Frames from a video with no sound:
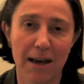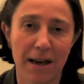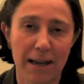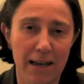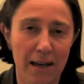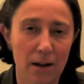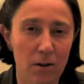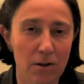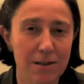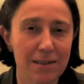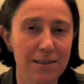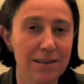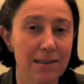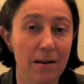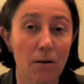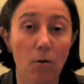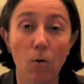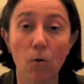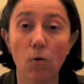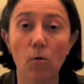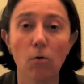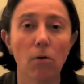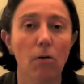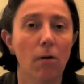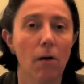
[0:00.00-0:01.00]
Et alors c'est un
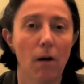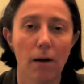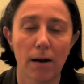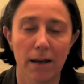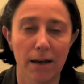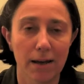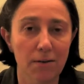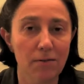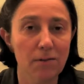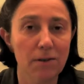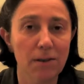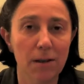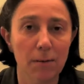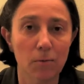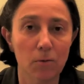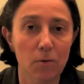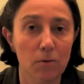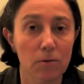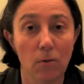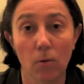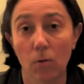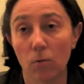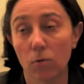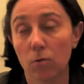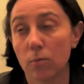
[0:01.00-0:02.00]
rôle, évidemment,
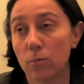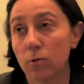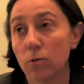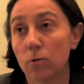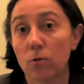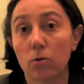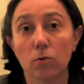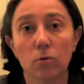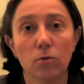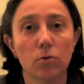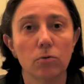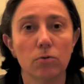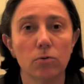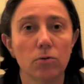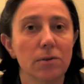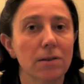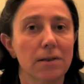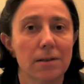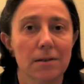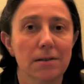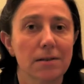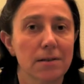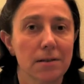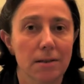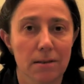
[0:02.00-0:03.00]
on ne peut que le
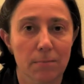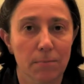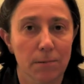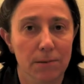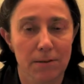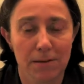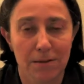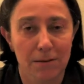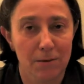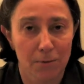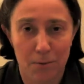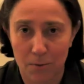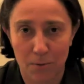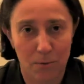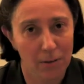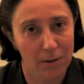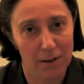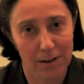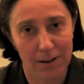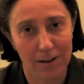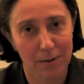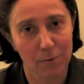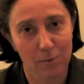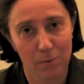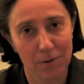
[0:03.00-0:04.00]
détester parce qu'il euh,
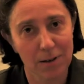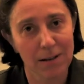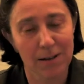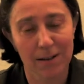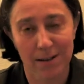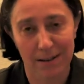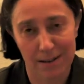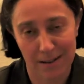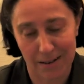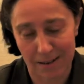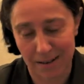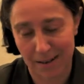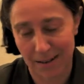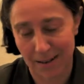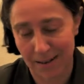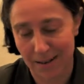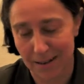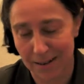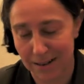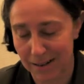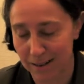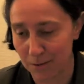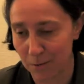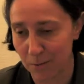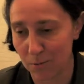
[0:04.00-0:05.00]
a,
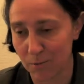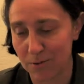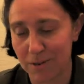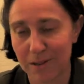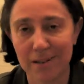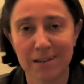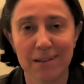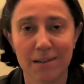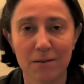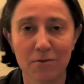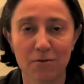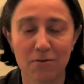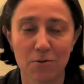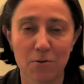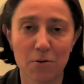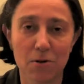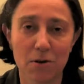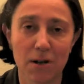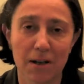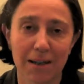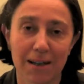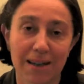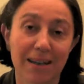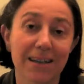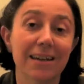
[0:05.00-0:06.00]
il a, a tous les défauts,
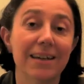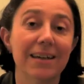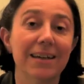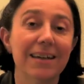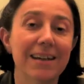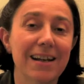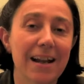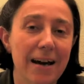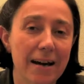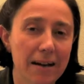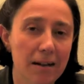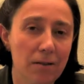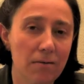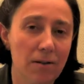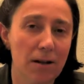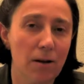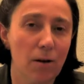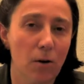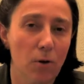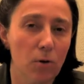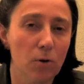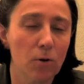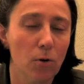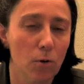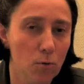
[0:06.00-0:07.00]
et il arrive à le
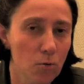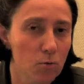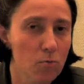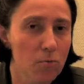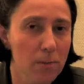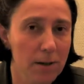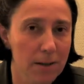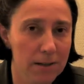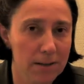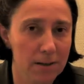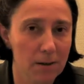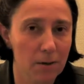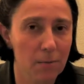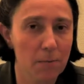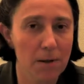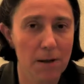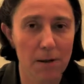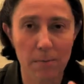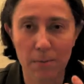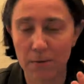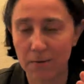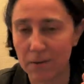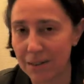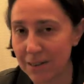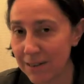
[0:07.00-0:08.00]
rendre humain quand
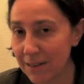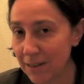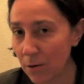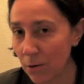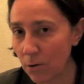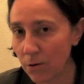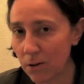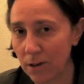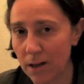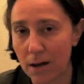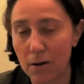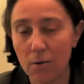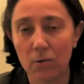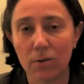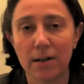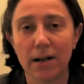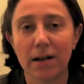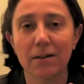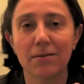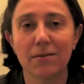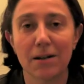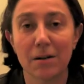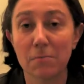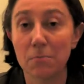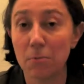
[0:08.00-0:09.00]
même, avec des regards, on
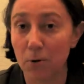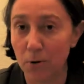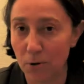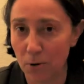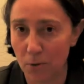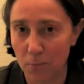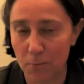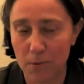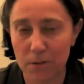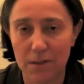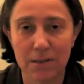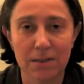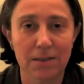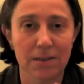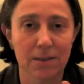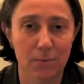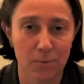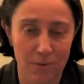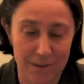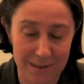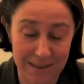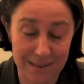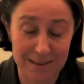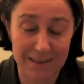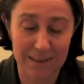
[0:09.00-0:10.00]
arrive à le prendre en pitié.
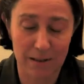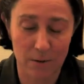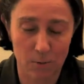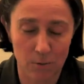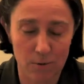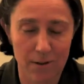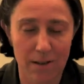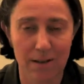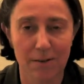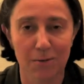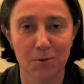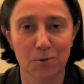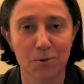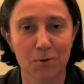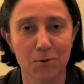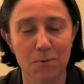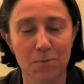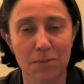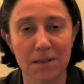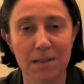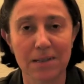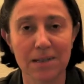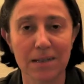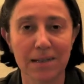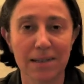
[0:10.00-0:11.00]
Donc ça, c'est le talent du
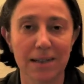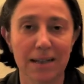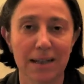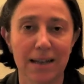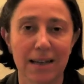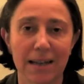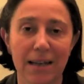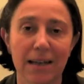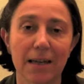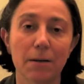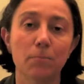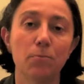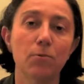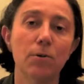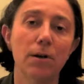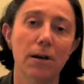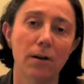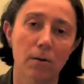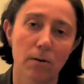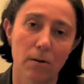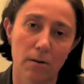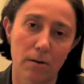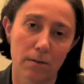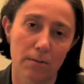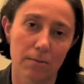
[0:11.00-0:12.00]
comédien. Et puis
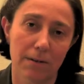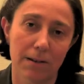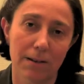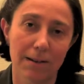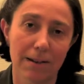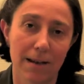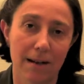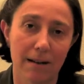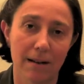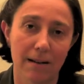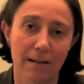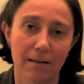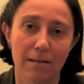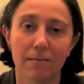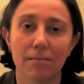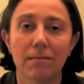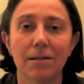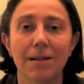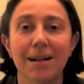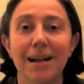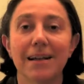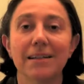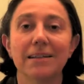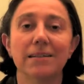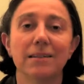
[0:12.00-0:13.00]
alors, il y a
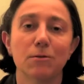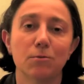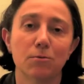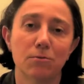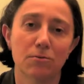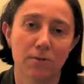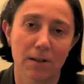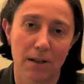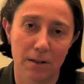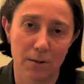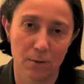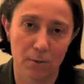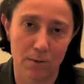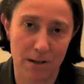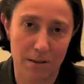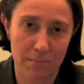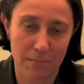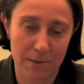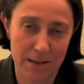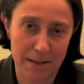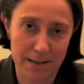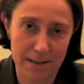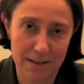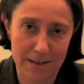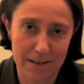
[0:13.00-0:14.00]
la découverte de la
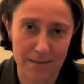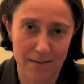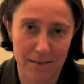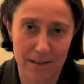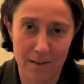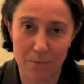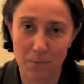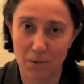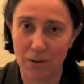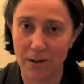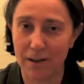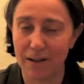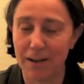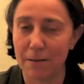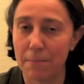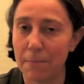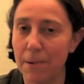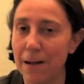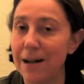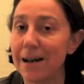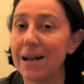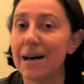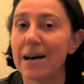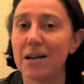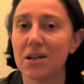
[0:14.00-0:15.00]
pièce. Évidemment, elle n'a
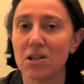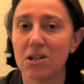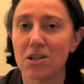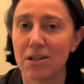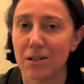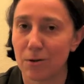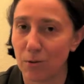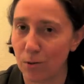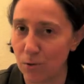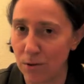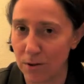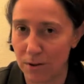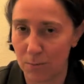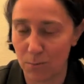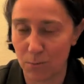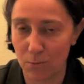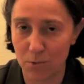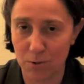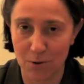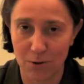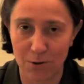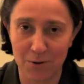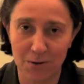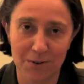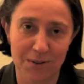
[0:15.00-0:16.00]
pas l'âge d'être une
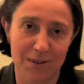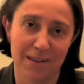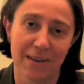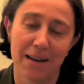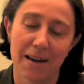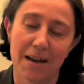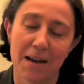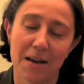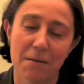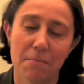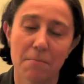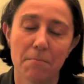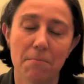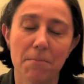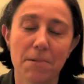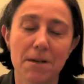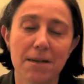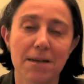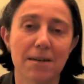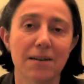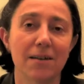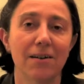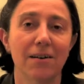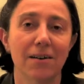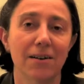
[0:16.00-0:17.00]
débutante,
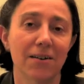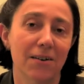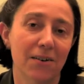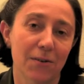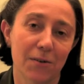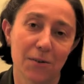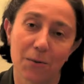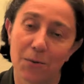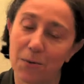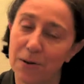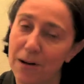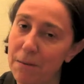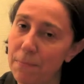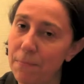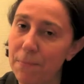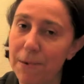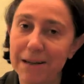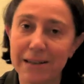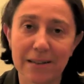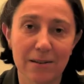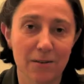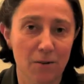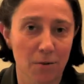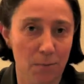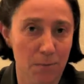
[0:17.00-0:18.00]
mais euh, on l'a pas
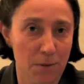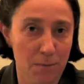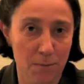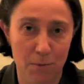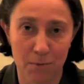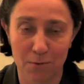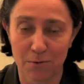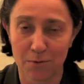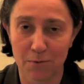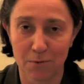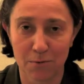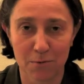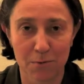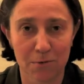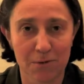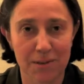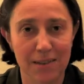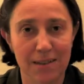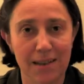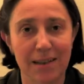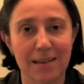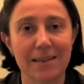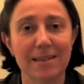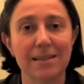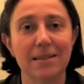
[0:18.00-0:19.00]
énormément vue au théâtre.